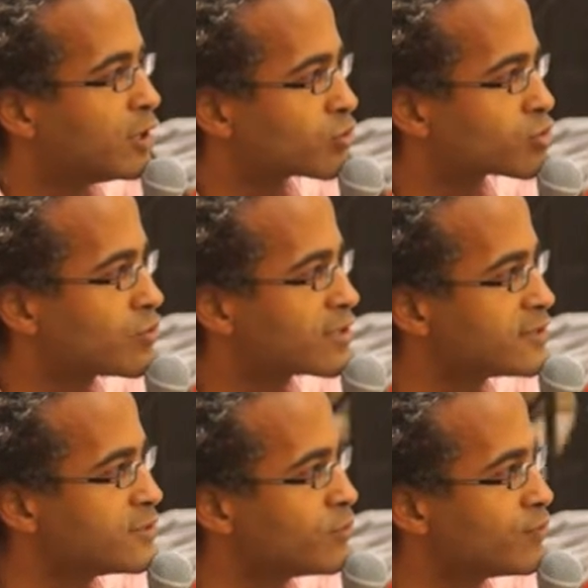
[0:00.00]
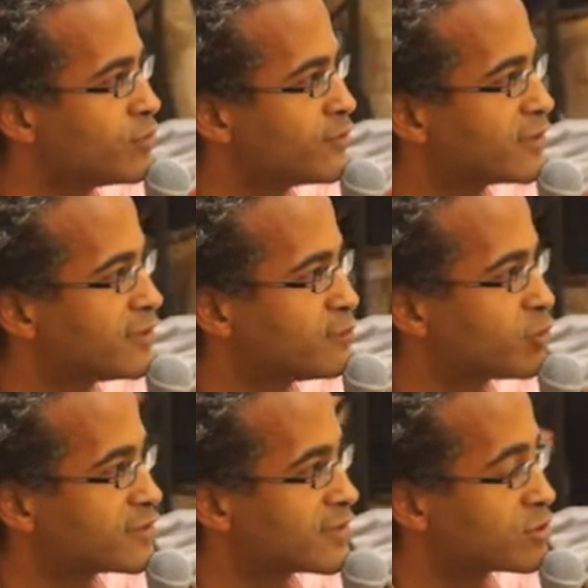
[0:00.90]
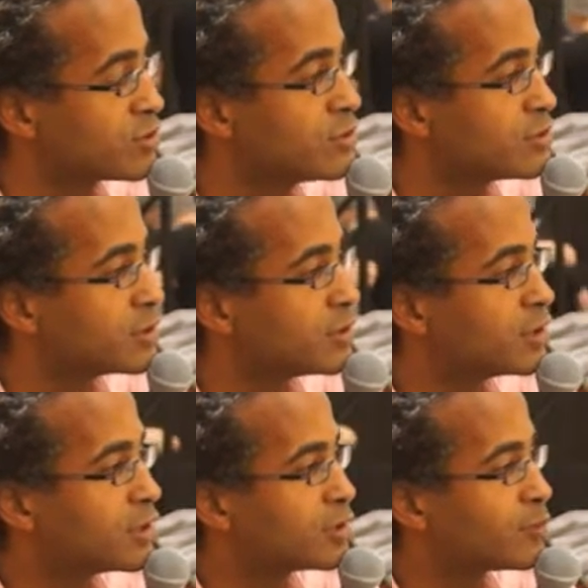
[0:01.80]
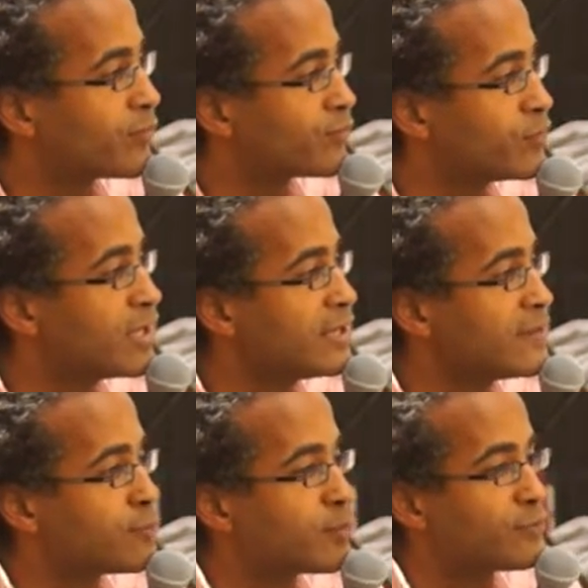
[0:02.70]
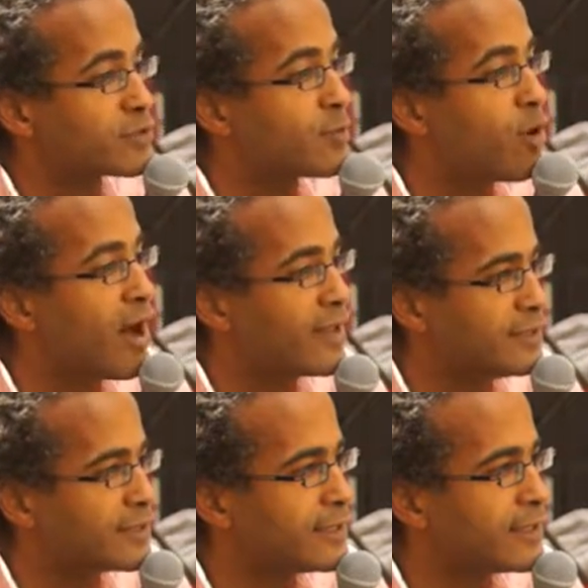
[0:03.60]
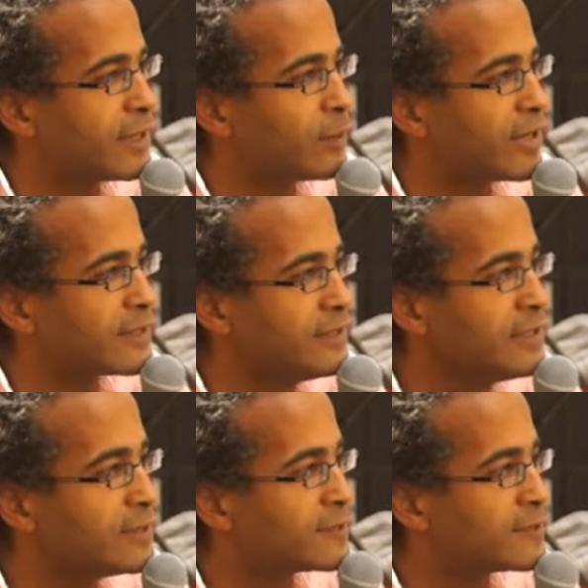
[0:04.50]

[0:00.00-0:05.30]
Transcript: Donc je crois que si on veut effectivement que ça change, il ben, faut y aller, il faut pas forcément adhérer à un parti,